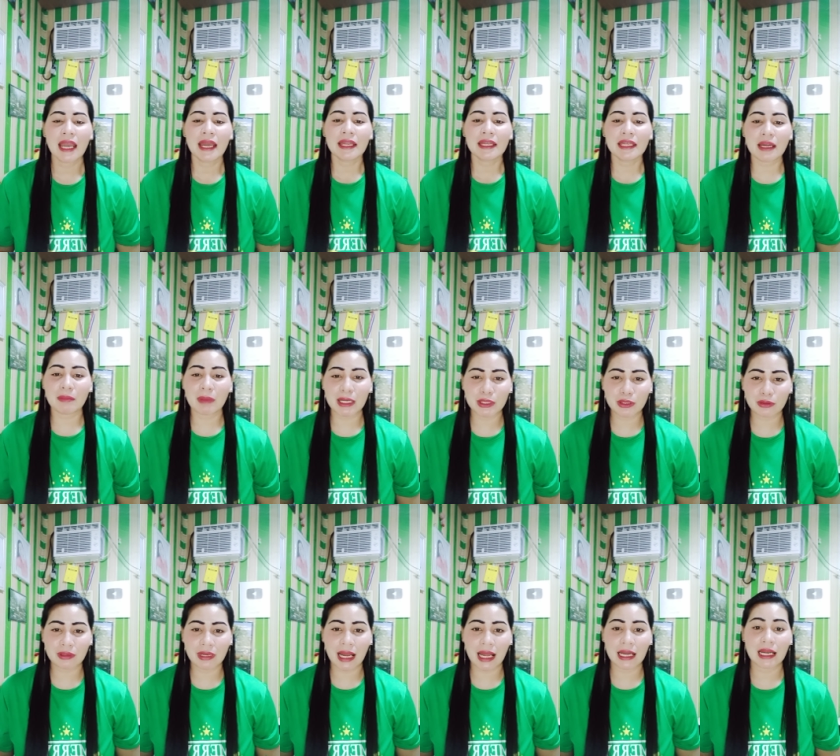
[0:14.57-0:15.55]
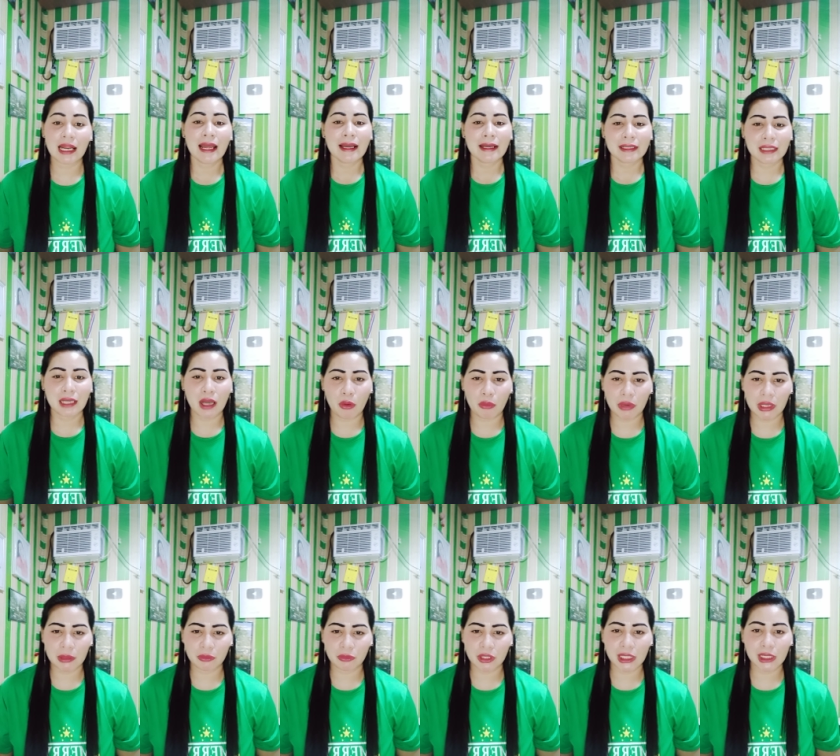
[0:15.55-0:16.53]
na magsugal,
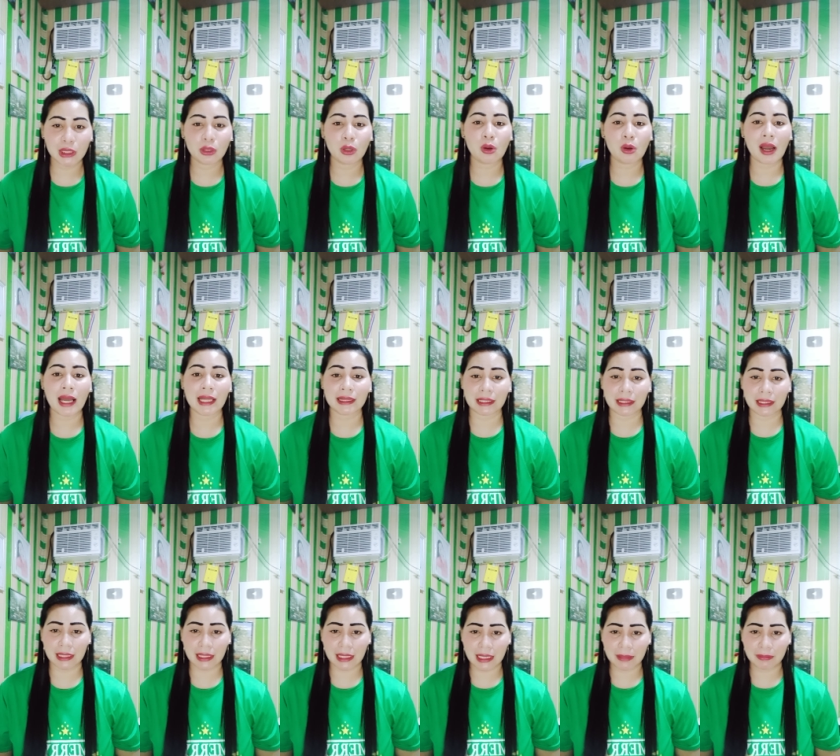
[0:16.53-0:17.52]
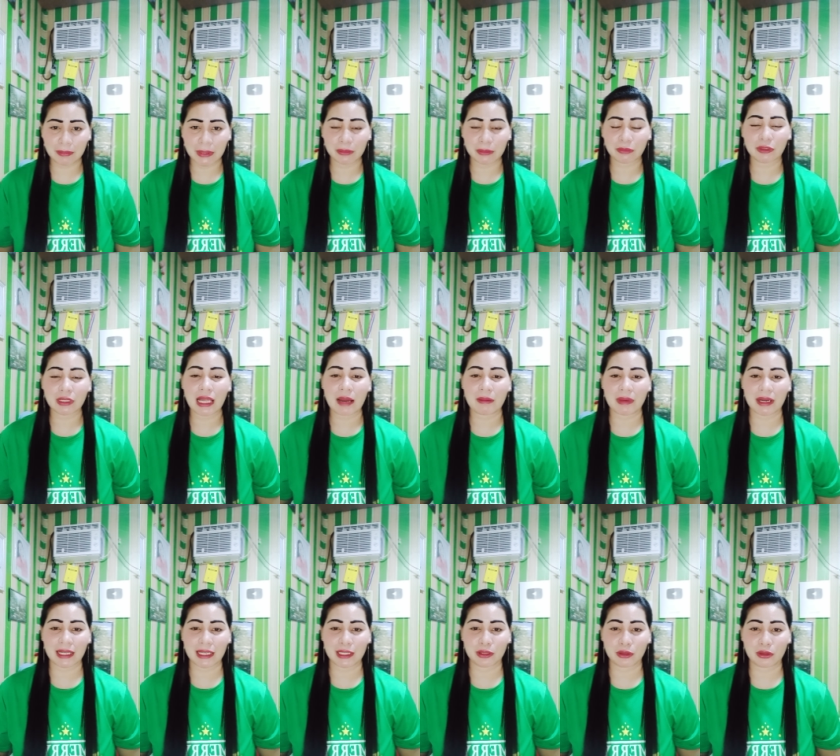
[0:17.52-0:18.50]
gawin mo ito at iipit mo
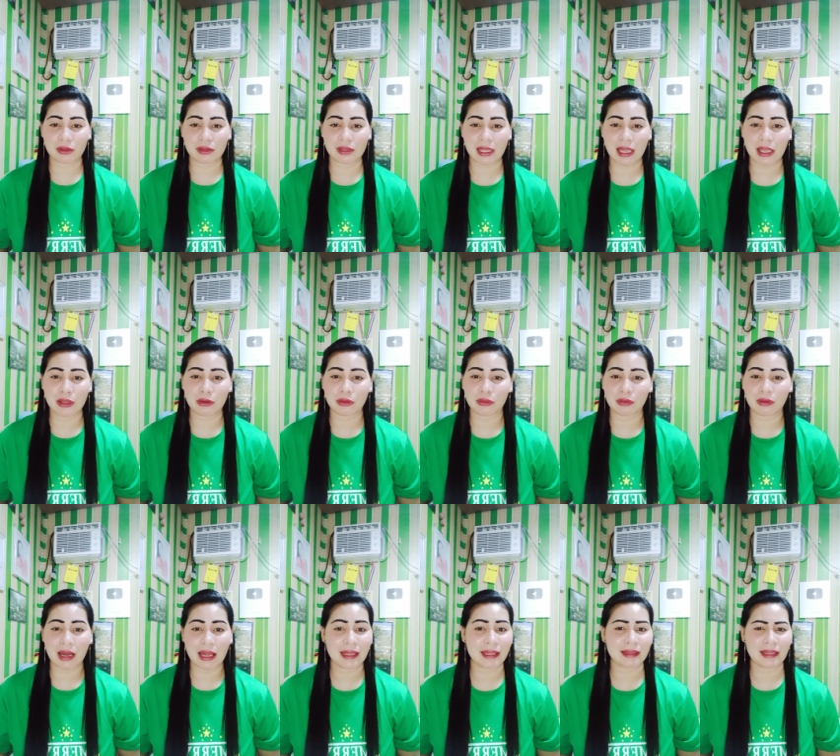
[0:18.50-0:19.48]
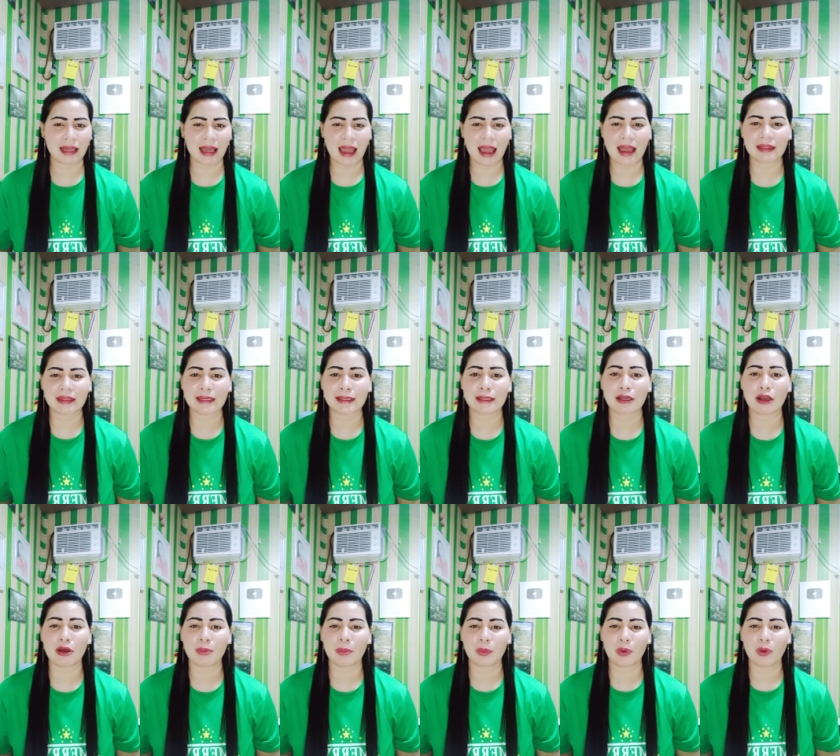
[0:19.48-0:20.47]
lamang ito sa iyong wallet at
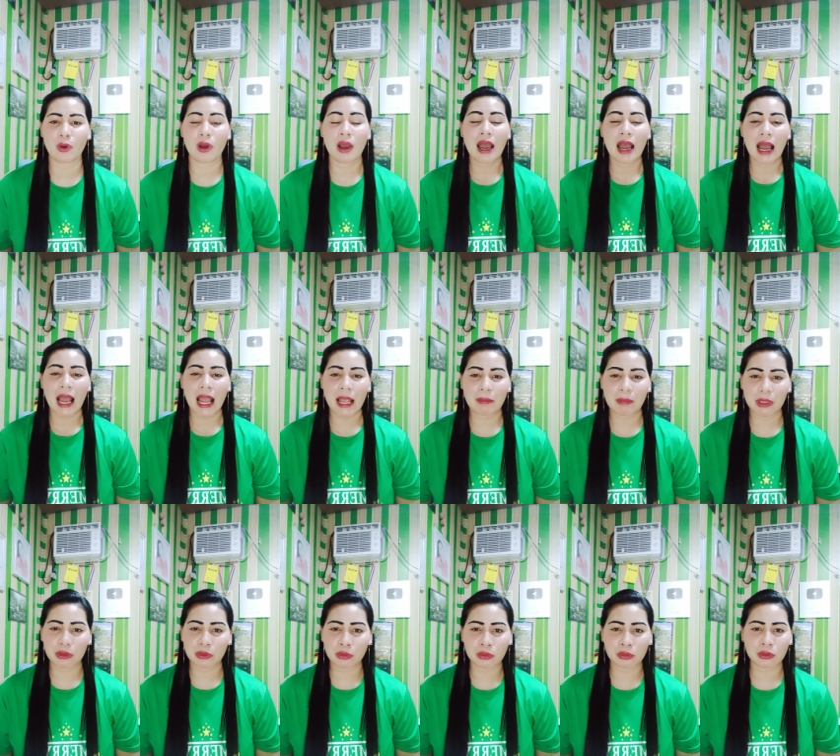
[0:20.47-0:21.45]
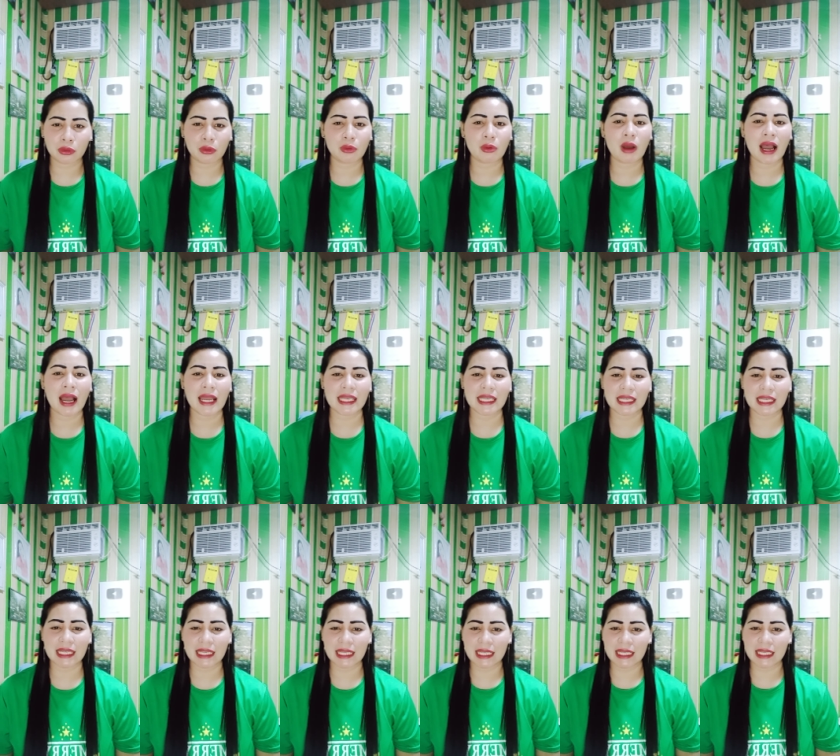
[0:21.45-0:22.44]
ikaw po ay matutuwa,
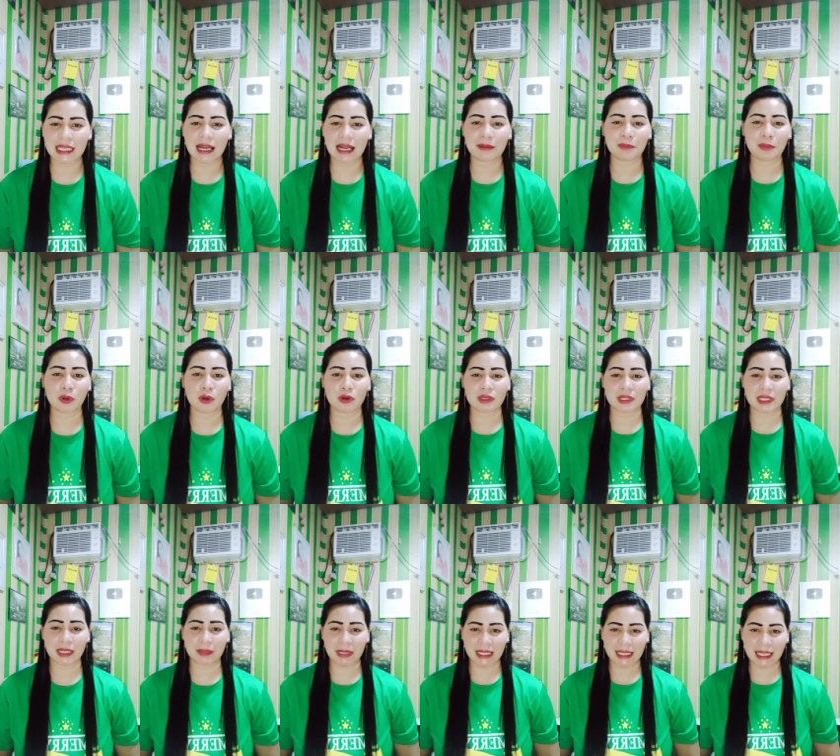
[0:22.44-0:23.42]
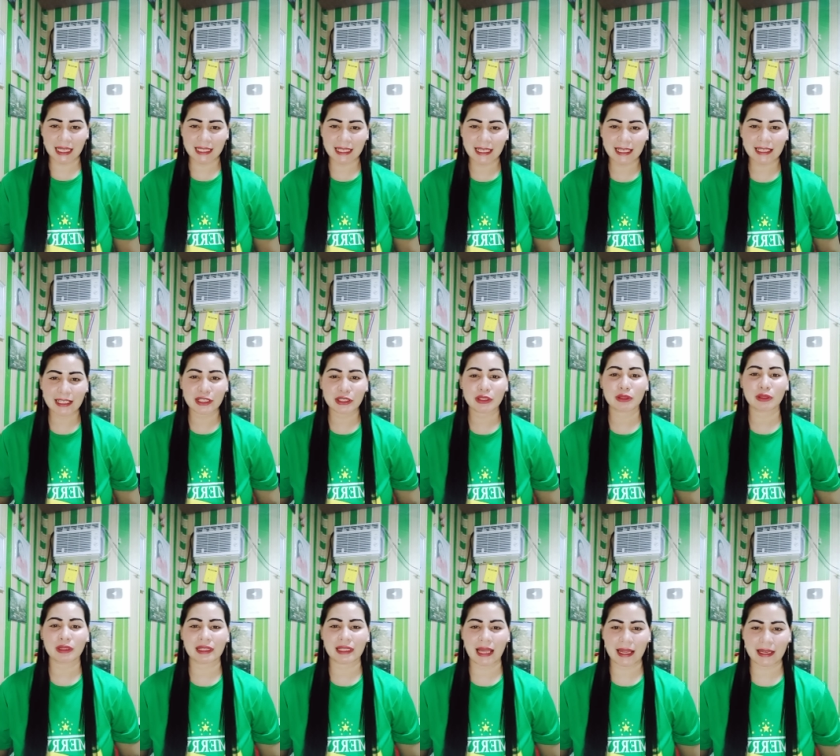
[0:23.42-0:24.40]
iiyak po sa magiging
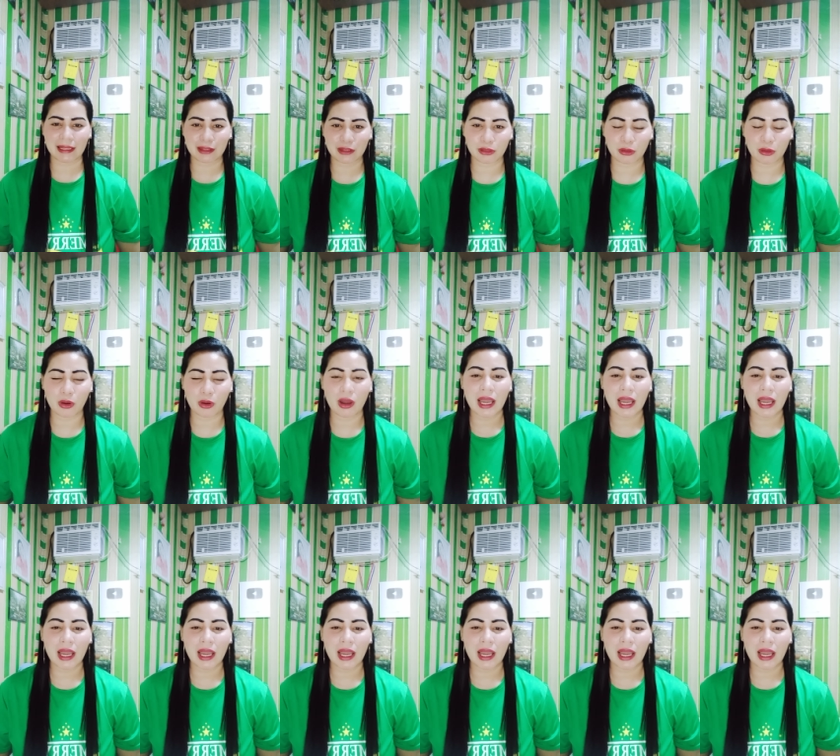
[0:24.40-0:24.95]
resulta nito.